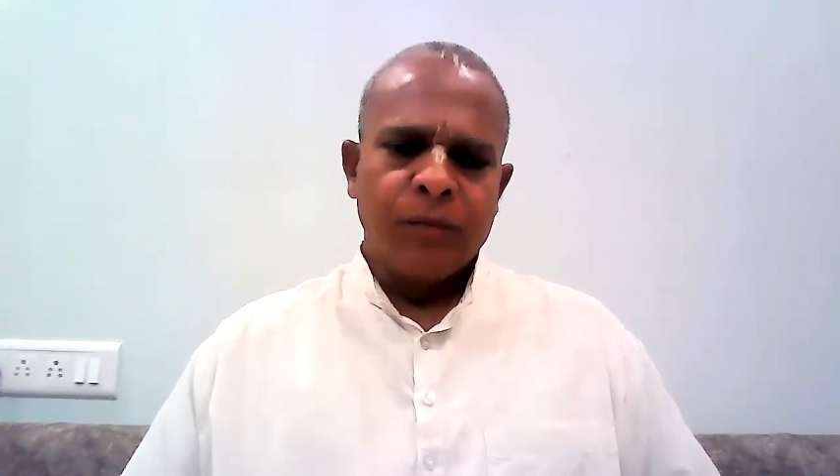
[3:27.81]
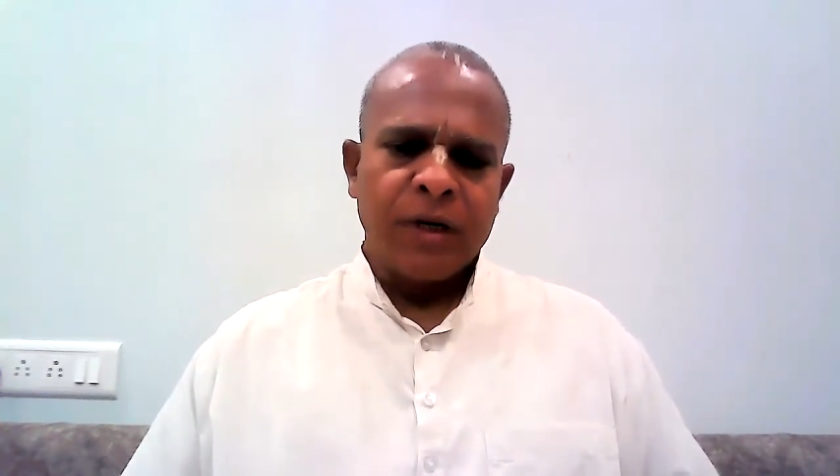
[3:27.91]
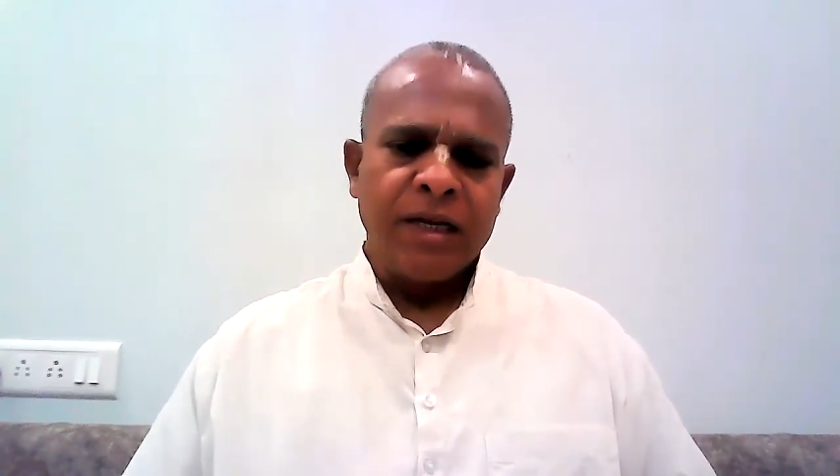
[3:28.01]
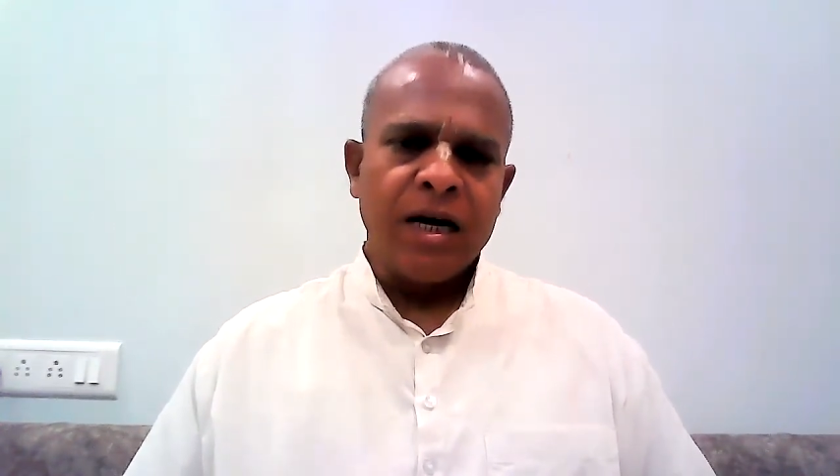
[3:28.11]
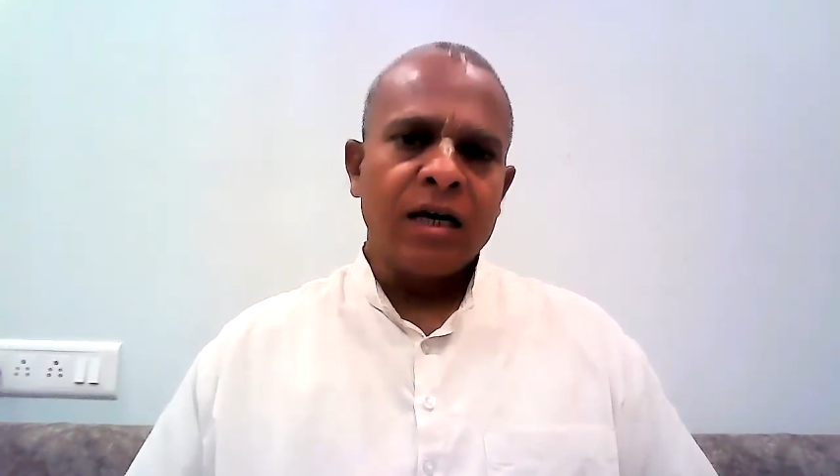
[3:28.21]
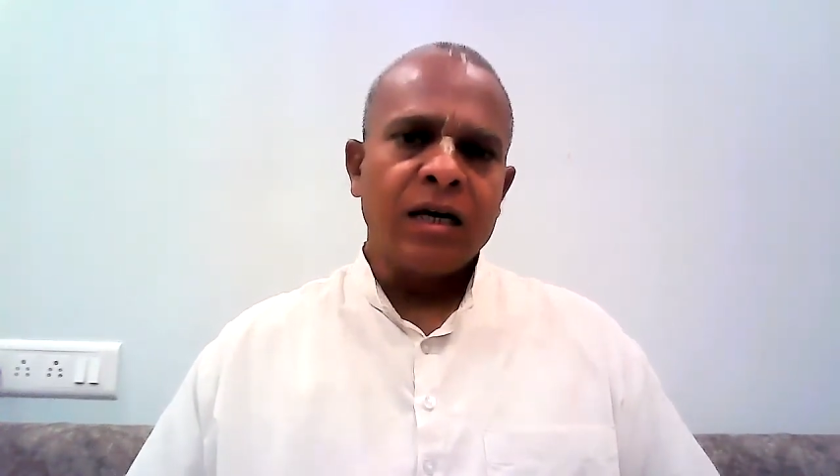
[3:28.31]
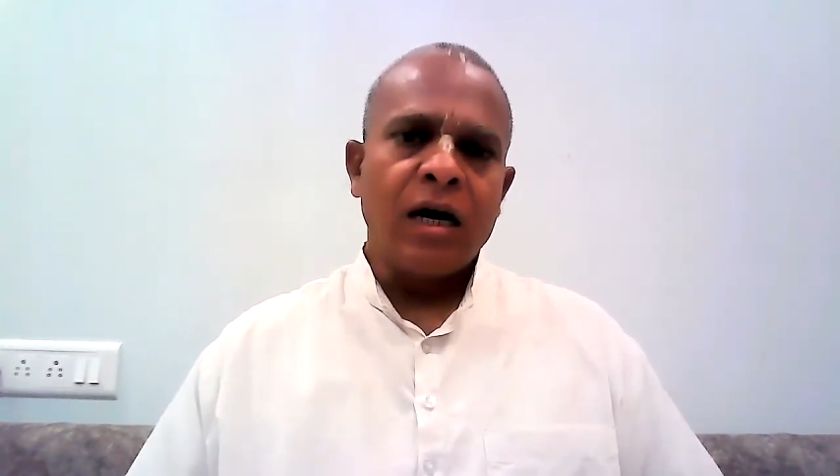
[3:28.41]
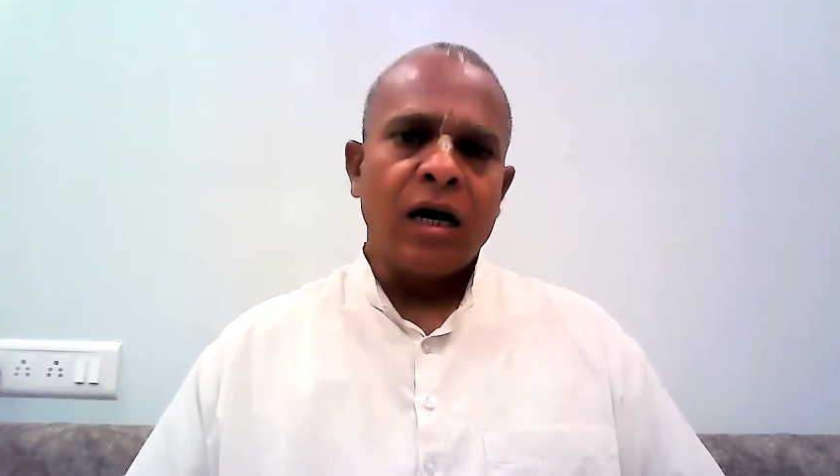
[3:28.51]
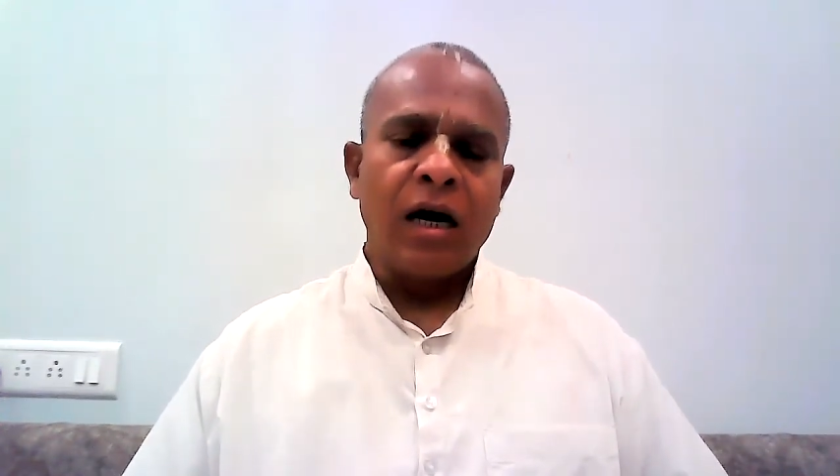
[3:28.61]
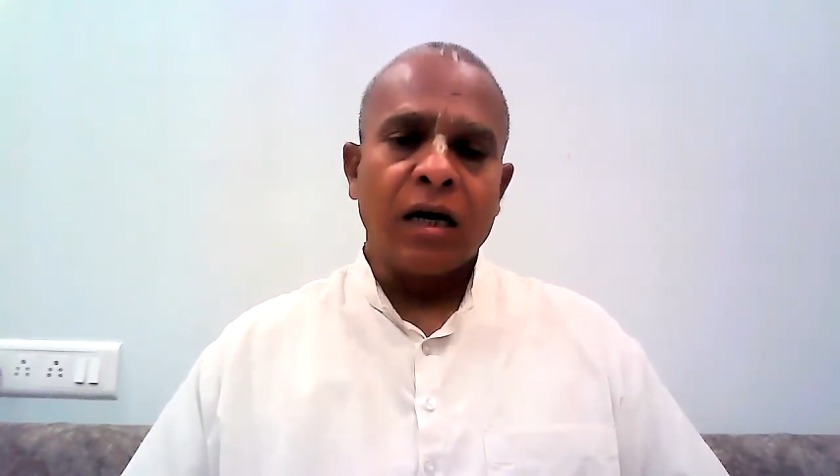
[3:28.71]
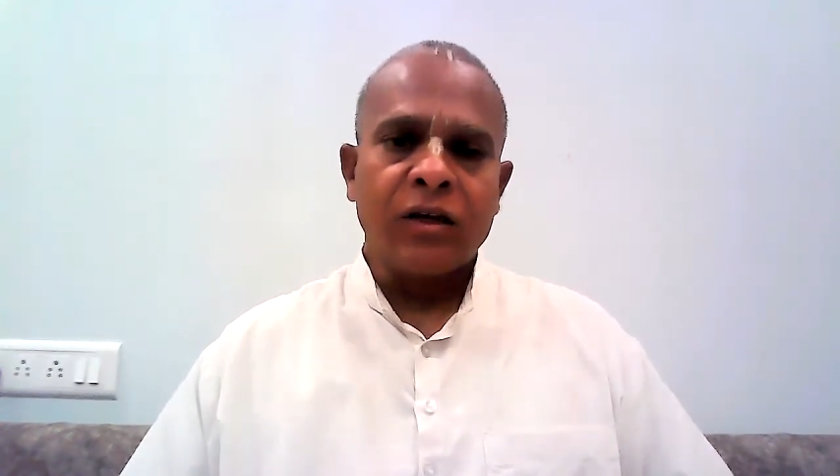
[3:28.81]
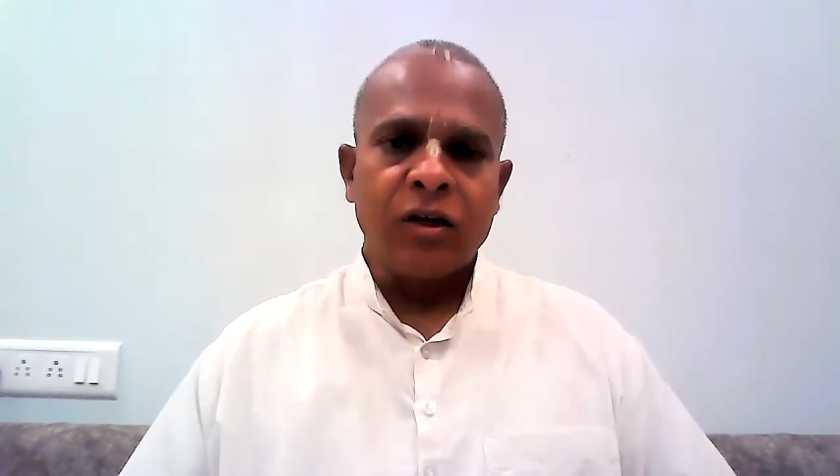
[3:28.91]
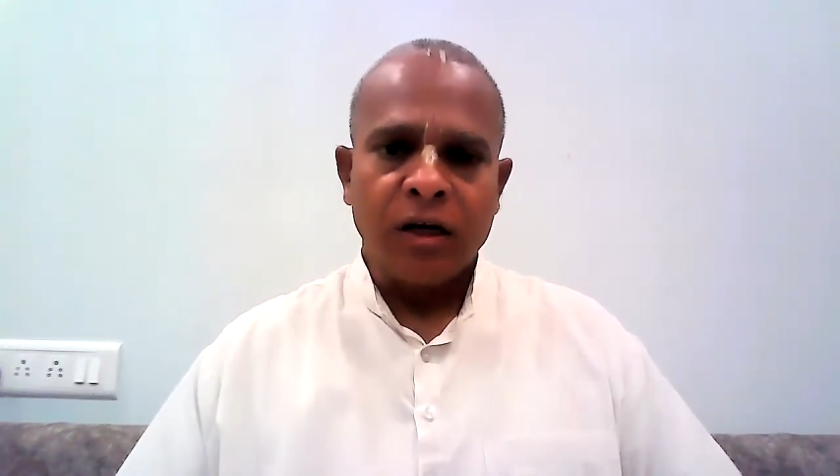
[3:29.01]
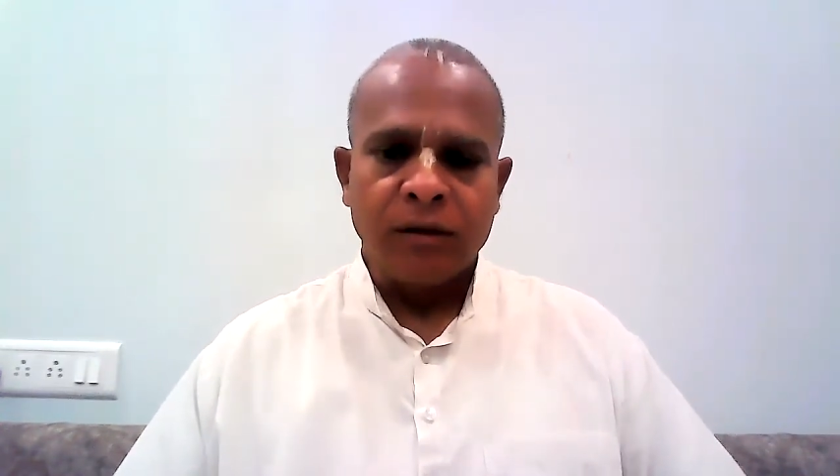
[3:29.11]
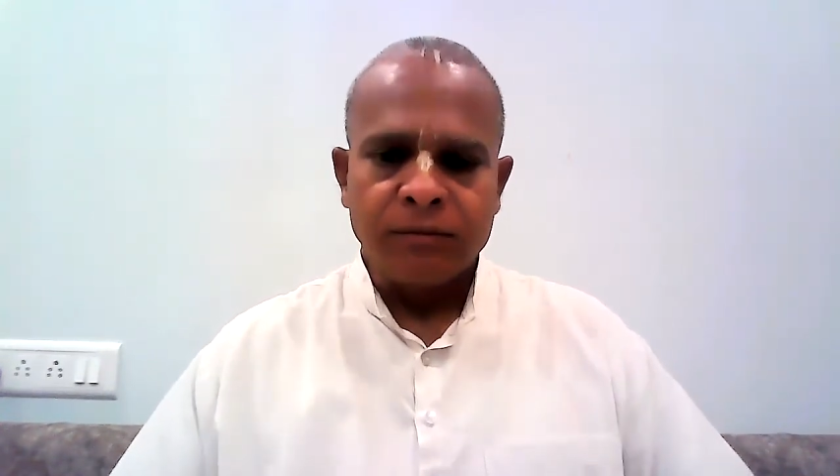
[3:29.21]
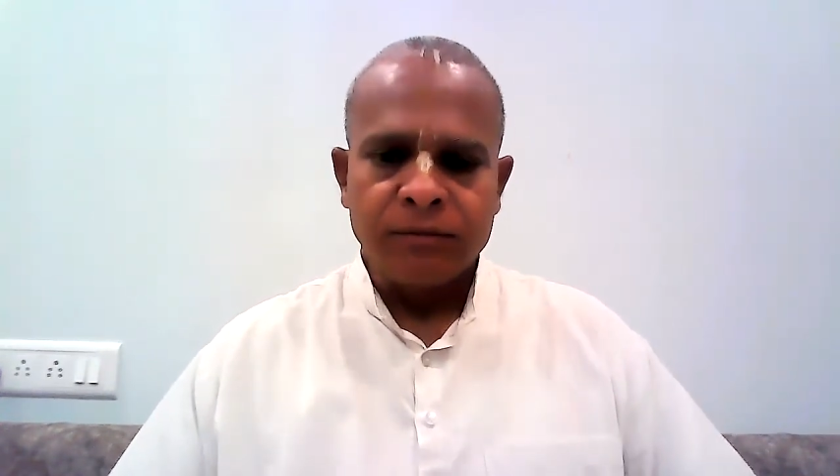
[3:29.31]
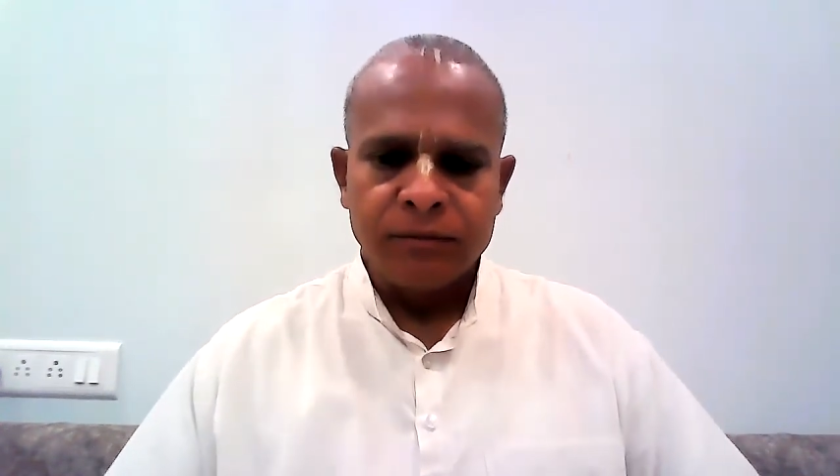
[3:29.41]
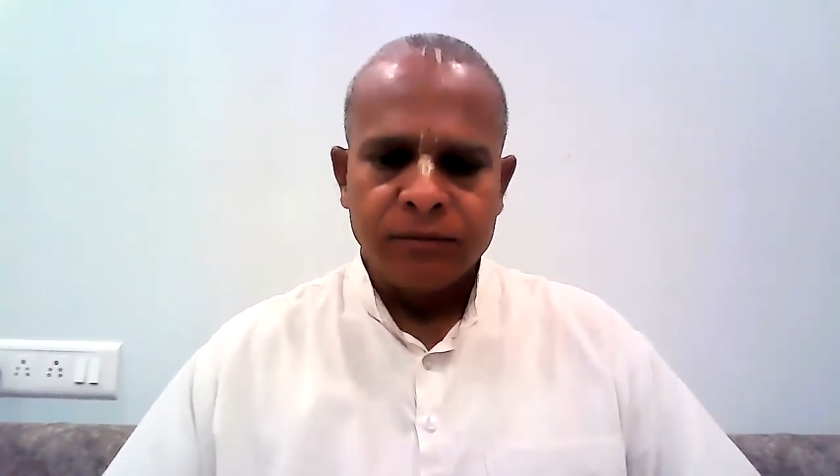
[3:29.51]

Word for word: प्रयाग आख्यम